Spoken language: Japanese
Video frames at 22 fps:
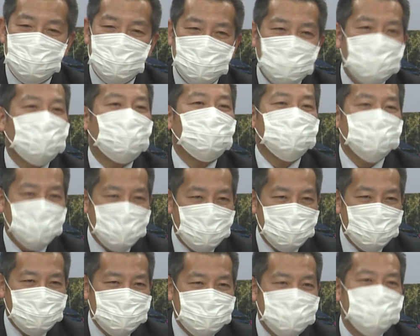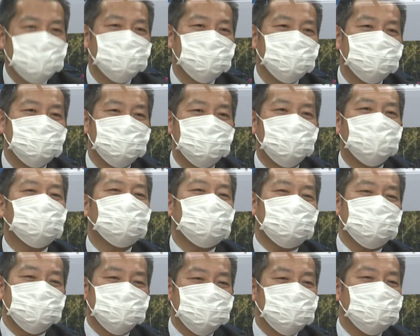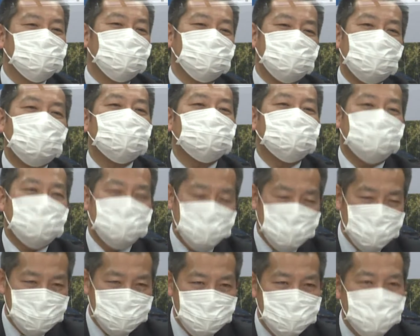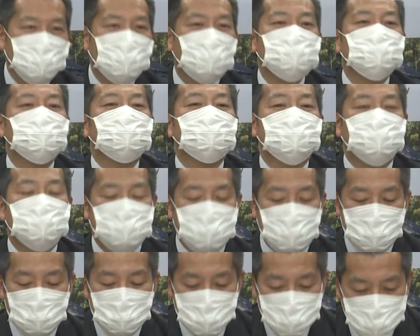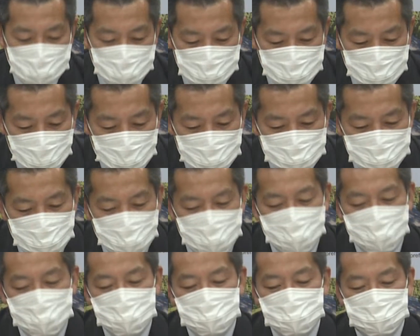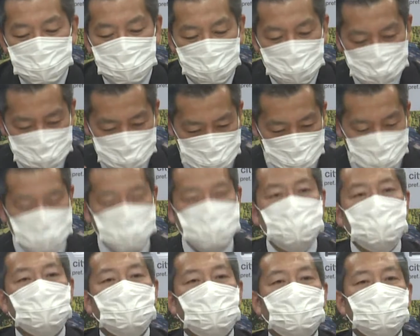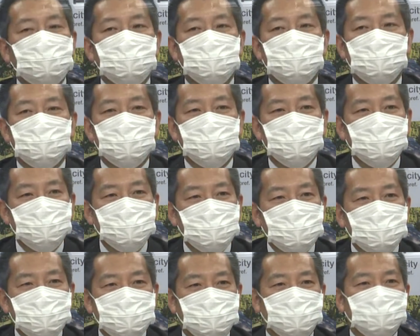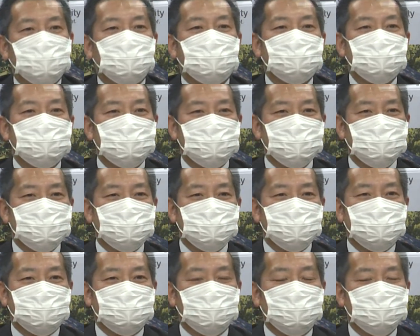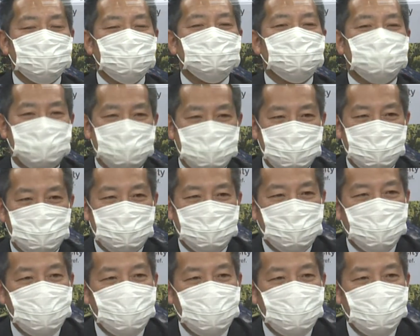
宴会とかっていう世の中の雰囲気ではなかったというのがありますので、今回は、まあ、もちろんそんなに何て言うんでしょうね、